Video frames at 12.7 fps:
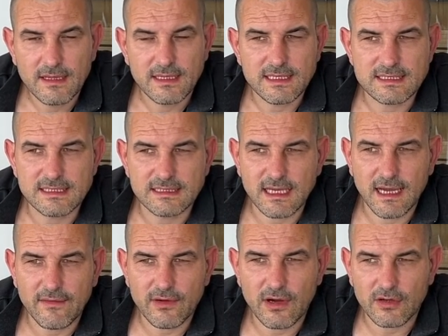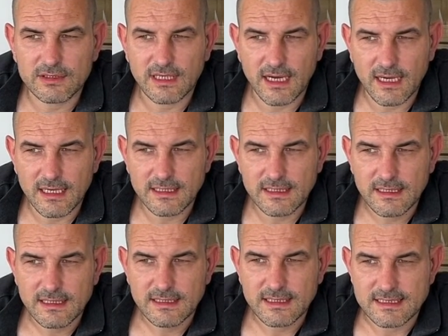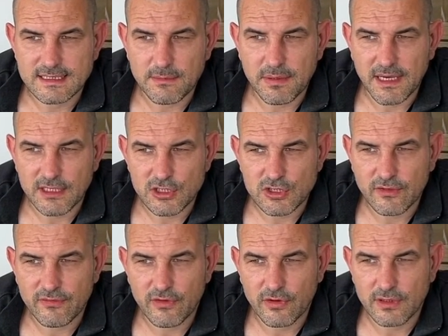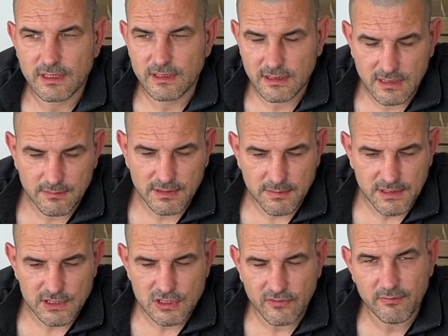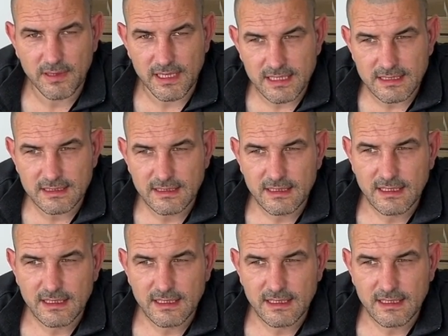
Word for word: Das liegt einfach auch daran, dass der Brennstoff, äh, der Brennstoff Pellet